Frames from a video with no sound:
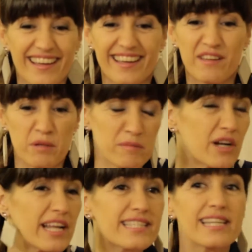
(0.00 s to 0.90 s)
eh, primero
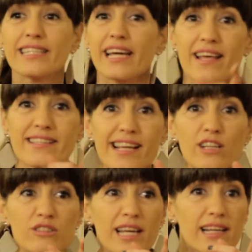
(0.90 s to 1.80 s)
agradecerte y agradecer
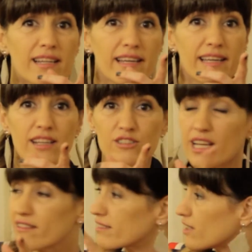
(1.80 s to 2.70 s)
el hotel, eh, el
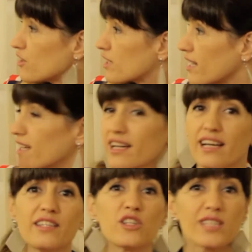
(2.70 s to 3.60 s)
Hotel Libertador, que
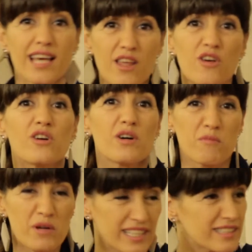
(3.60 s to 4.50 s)
nos ha dado
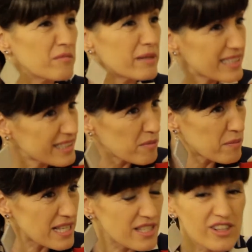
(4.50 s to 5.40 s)
muy gentilmente este
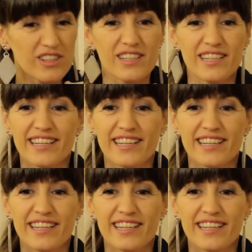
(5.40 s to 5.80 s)
espacio.